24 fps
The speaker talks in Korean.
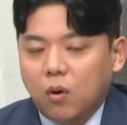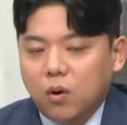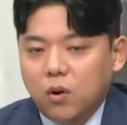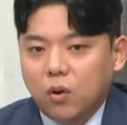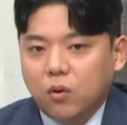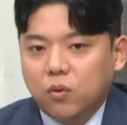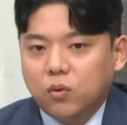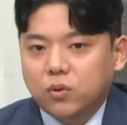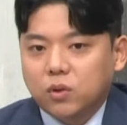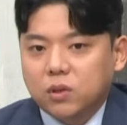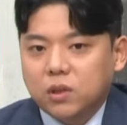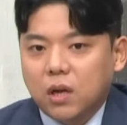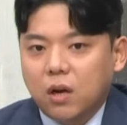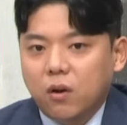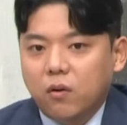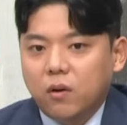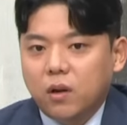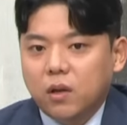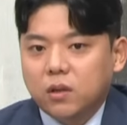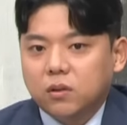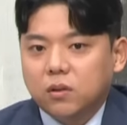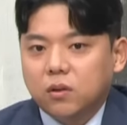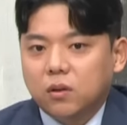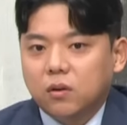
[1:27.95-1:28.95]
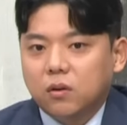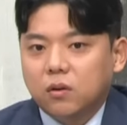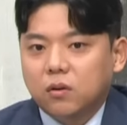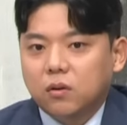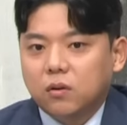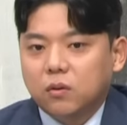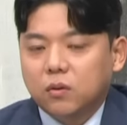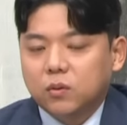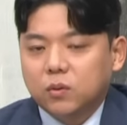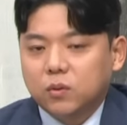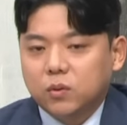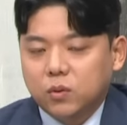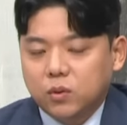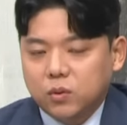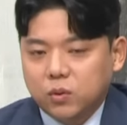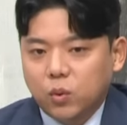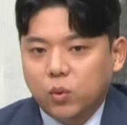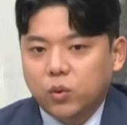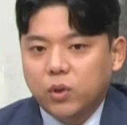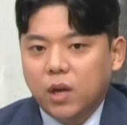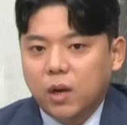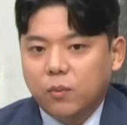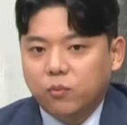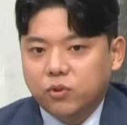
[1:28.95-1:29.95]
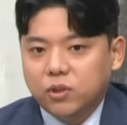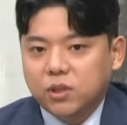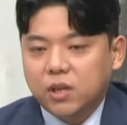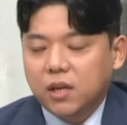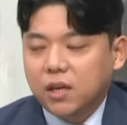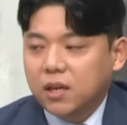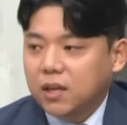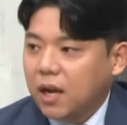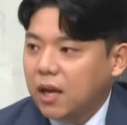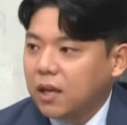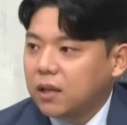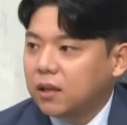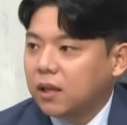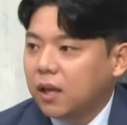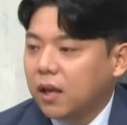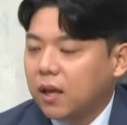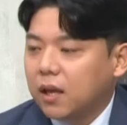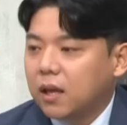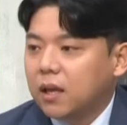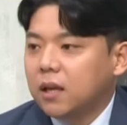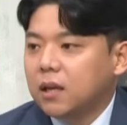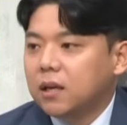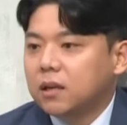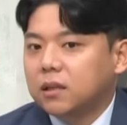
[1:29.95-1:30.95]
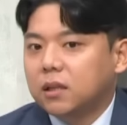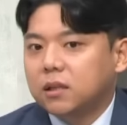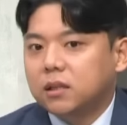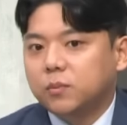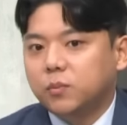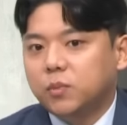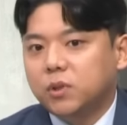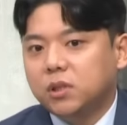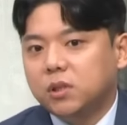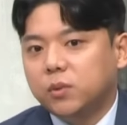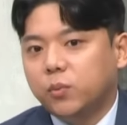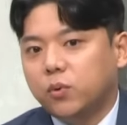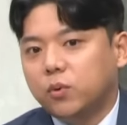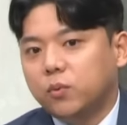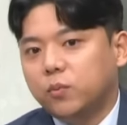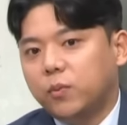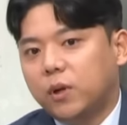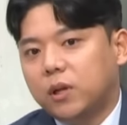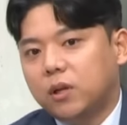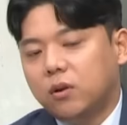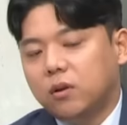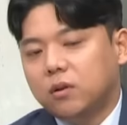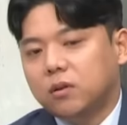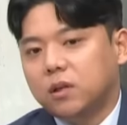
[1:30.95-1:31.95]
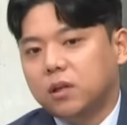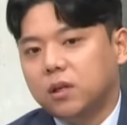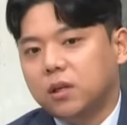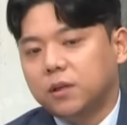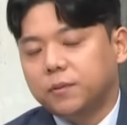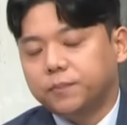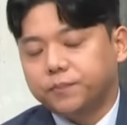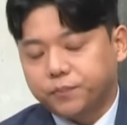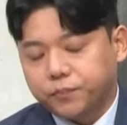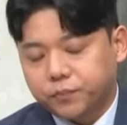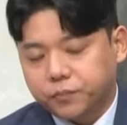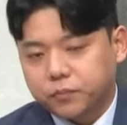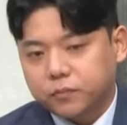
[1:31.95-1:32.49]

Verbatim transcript: 권력구조 차원에서 논의할 문제이긴 한데 근데 지금 25만 원 이